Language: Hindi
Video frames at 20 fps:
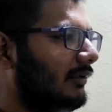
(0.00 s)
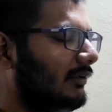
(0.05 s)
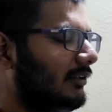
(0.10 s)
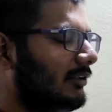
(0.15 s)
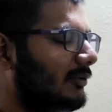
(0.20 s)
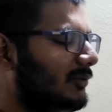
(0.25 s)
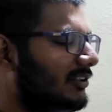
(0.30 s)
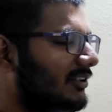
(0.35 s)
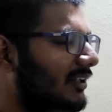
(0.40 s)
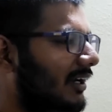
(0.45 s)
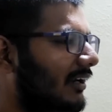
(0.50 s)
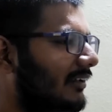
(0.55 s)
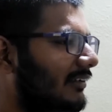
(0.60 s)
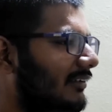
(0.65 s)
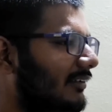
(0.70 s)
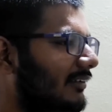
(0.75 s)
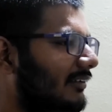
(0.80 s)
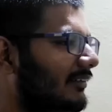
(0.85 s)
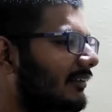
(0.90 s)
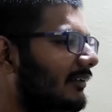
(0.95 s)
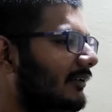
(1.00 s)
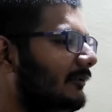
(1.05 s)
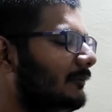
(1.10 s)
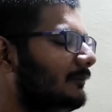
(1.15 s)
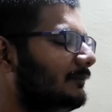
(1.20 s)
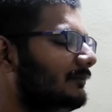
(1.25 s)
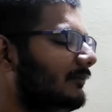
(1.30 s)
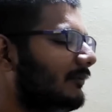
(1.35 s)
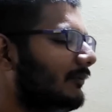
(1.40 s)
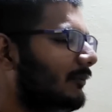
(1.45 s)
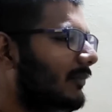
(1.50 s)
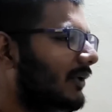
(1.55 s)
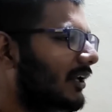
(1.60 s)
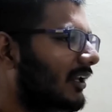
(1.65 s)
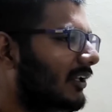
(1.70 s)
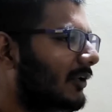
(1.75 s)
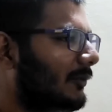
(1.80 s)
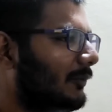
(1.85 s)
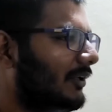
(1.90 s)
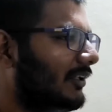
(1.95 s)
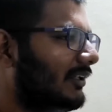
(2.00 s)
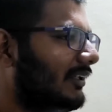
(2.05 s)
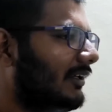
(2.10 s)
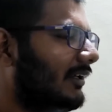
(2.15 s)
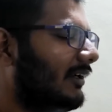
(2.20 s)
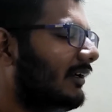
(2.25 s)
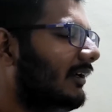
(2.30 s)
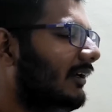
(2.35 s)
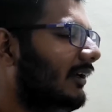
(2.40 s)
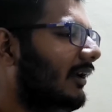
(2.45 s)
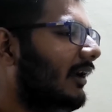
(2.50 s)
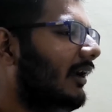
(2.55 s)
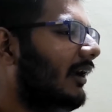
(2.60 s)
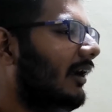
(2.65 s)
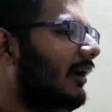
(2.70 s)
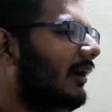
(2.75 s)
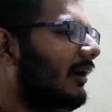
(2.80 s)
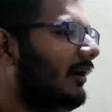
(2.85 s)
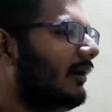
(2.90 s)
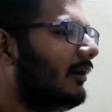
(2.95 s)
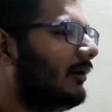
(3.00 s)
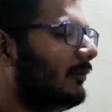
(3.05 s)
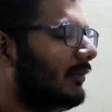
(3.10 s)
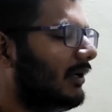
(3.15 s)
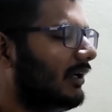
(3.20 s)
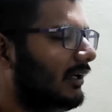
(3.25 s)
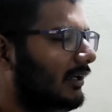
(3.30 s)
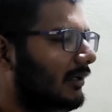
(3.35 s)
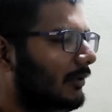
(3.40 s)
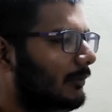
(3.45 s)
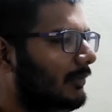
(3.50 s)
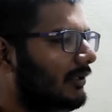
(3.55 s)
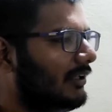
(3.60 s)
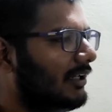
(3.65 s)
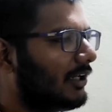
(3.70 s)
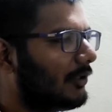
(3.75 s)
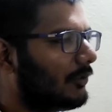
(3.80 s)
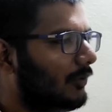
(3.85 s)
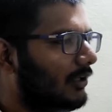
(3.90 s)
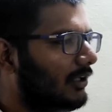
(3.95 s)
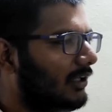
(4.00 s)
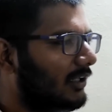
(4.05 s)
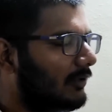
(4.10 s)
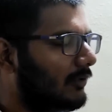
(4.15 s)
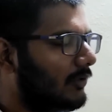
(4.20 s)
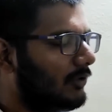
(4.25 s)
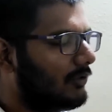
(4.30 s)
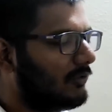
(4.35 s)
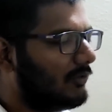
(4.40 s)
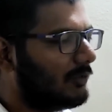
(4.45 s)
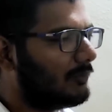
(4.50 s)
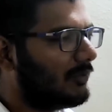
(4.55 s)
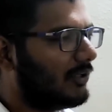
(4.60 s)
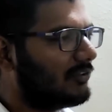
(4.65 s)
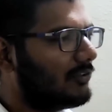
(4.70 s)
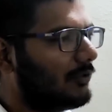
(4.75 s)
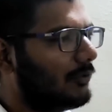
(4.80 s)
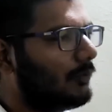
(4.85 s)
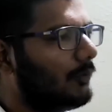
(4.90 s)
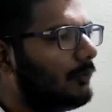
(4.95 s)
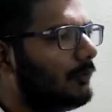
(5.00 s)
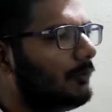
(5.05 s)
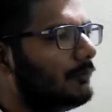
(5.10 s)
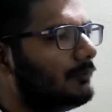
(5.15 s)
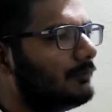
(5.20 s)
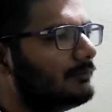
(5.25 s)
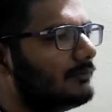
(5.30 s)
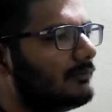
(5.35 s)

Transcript: हाँ, नमस्कार आचार्य जी मेरा नाम प्रतीक है मैं बीटेक ट्वेंटी ट्वेंटी वन पास आउट हूँ